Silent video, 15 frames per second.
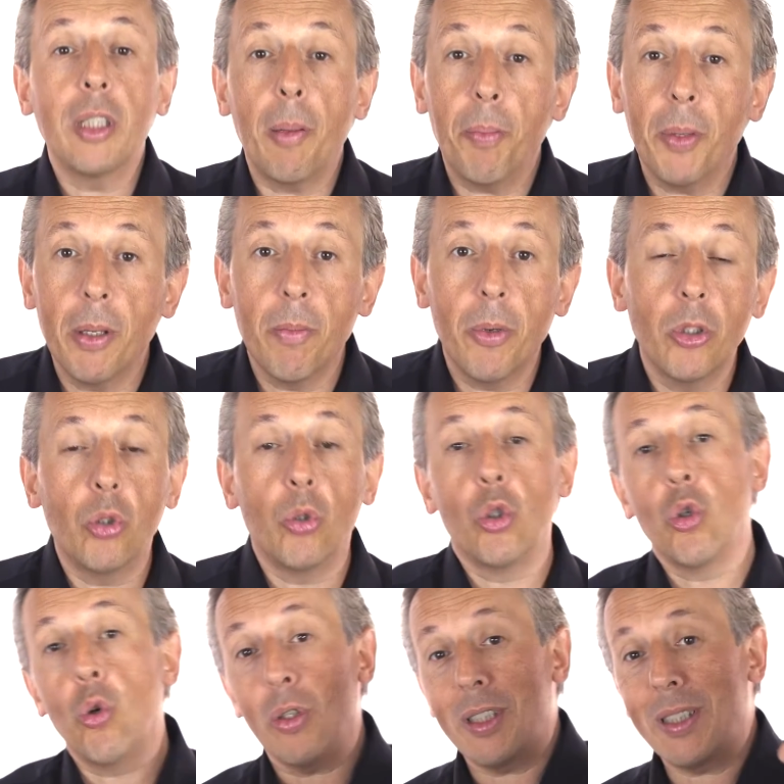zapping buzz
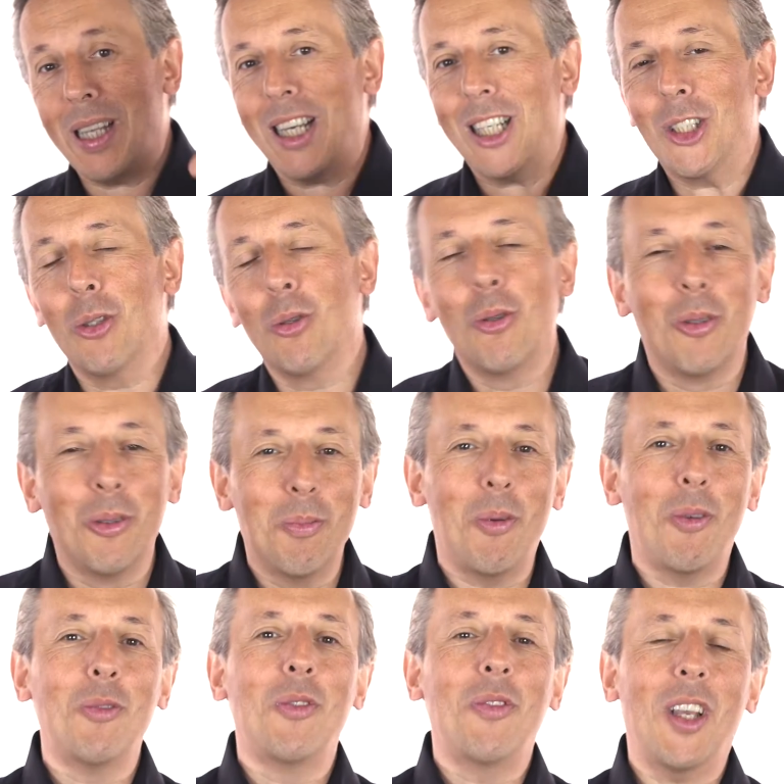du jour, 5
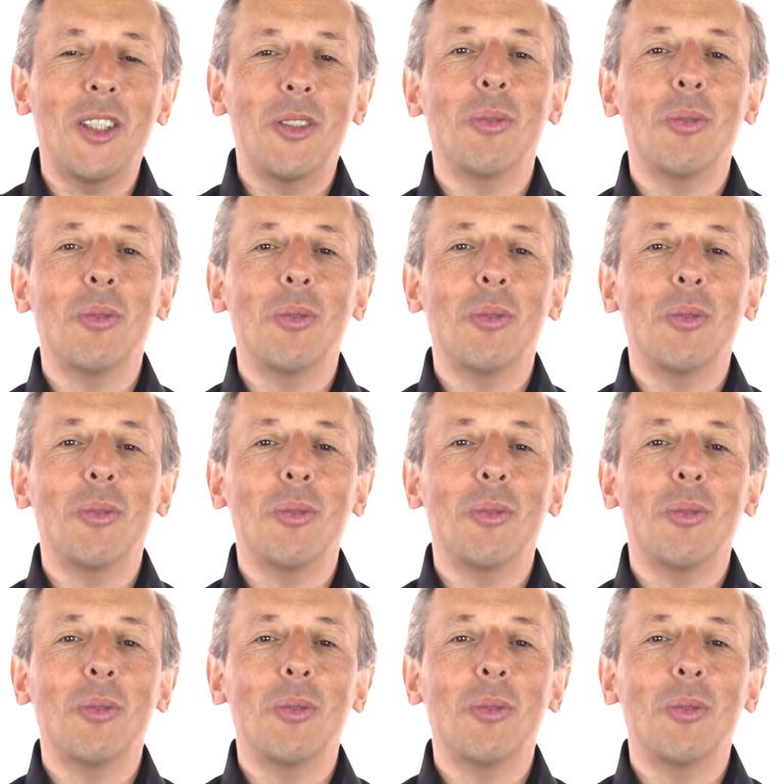secondes pour vous faire